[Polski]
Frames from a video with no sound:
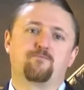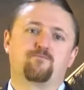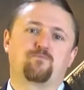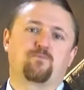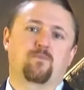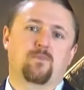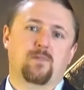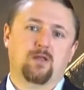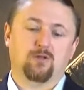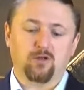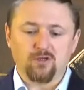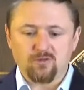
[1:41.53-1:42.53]
Mm,
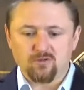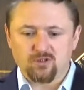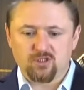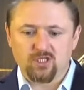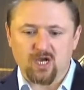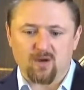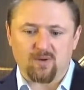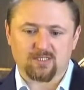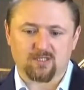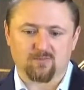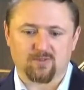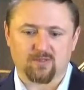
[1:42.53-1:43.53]
no i działa
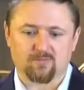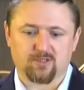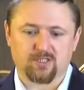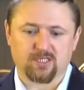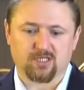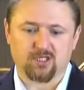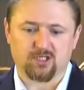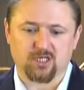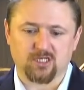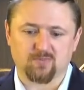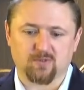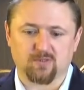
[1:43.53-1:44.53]
sobie przez jakiś
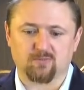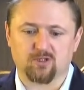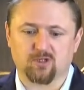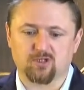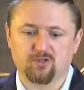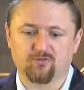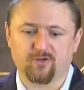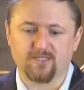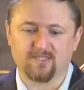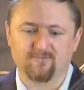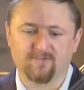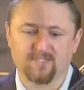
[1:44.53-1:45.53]
czas, potem przychodzi w
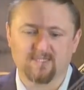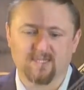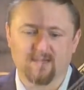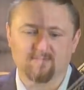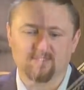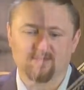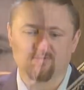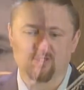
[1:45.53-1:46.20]
ręce w Sigramsa w